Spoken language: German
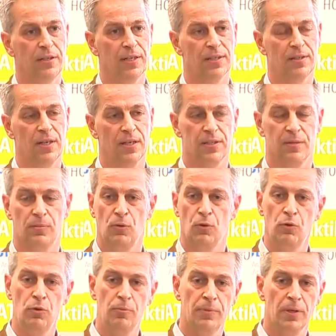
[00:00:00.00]
dass das im
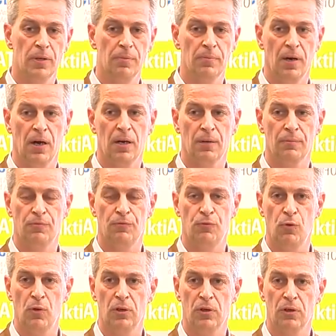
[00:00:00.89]
unmittelbaren
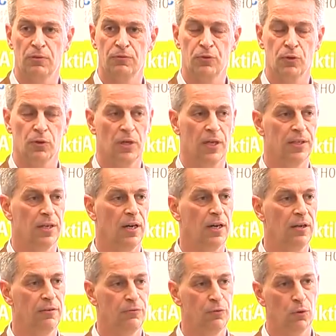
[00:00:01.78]
Vorlauf zur
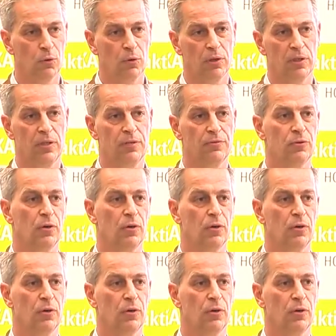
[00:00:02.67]
Kata-Einführung lief.